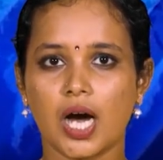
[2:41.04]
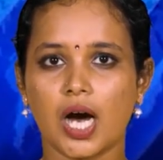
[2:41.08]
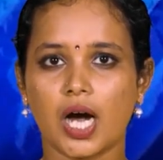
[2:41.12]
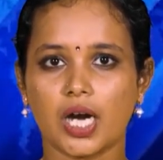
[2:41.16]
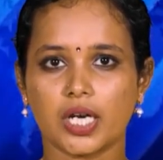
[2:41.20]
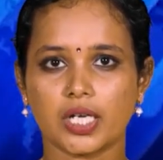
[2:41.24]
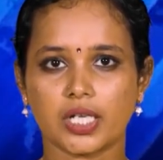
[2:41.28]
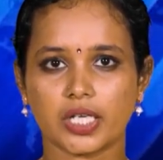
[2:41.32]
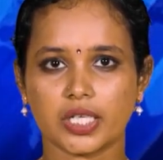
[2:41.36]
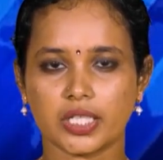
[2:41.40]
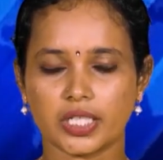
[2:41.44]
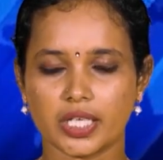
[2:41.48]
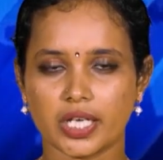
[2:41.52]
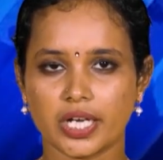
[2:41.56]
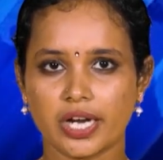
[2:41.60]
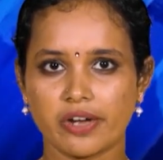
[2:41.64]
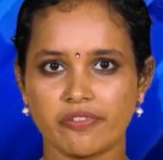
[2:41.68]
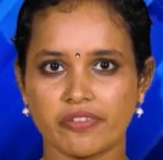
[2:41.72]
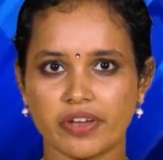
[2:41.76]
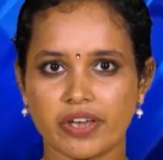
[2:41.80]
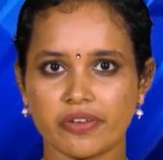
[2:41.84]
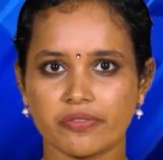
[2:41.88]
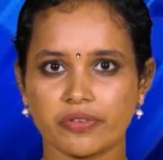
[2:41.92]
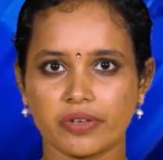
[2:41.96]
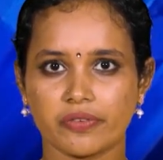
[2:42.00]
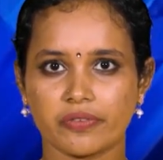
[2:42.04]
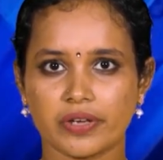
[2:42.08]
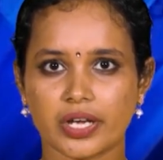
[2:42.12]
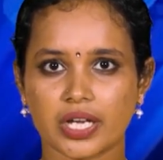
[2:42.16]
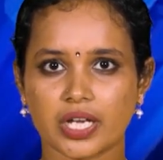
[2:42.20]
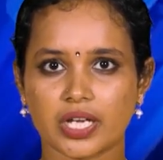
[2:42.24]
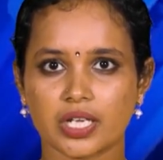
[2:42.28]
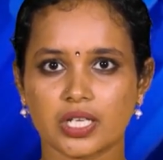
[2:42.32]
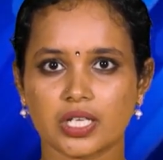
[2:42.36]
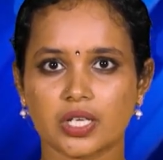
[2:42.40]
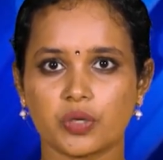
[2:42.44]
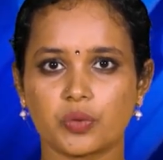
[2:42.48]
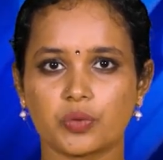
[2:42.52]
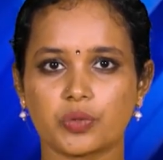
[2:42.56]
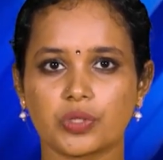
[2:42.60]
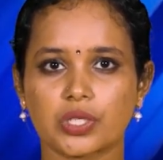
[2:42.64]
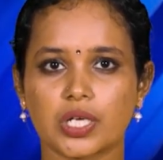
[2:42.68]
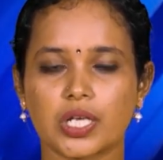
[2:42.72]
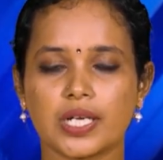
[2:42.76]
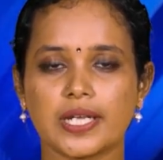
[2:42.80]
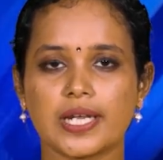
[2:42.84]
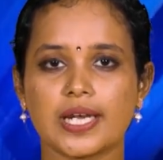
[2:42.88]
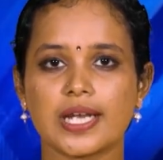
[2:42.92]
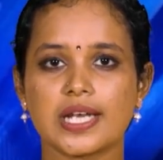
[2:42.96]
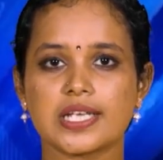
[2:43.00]
அன்று இரவே விவேக்கிற்கு
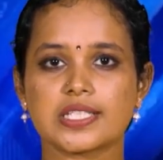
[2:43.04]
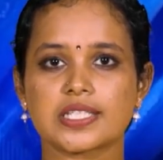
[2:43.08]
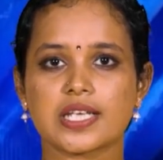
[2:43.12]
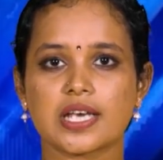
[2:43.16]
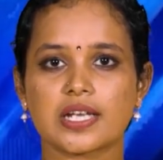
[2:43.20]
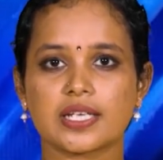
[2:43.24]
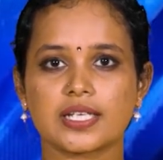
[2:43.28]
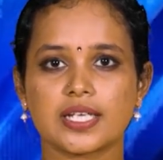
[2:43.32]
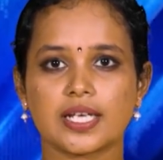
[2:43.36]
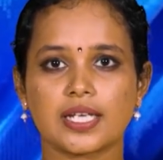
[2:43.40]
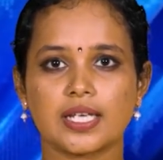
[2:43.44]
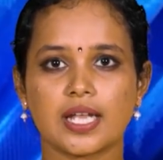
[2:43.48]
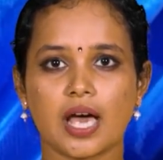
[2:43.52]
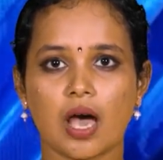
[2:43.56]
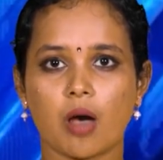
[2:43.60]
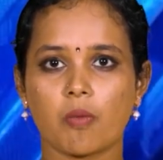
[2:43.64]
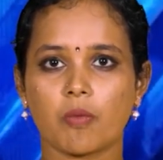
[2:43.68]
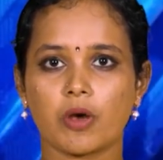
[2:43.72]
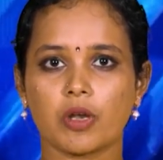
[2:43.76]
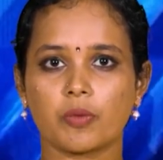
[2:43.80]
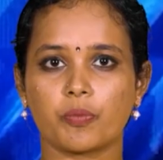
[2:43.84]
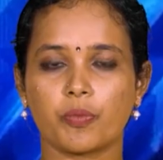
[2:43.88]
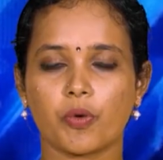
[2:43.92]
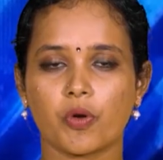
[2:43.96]
உடல்நிலை சரியில்லாமல்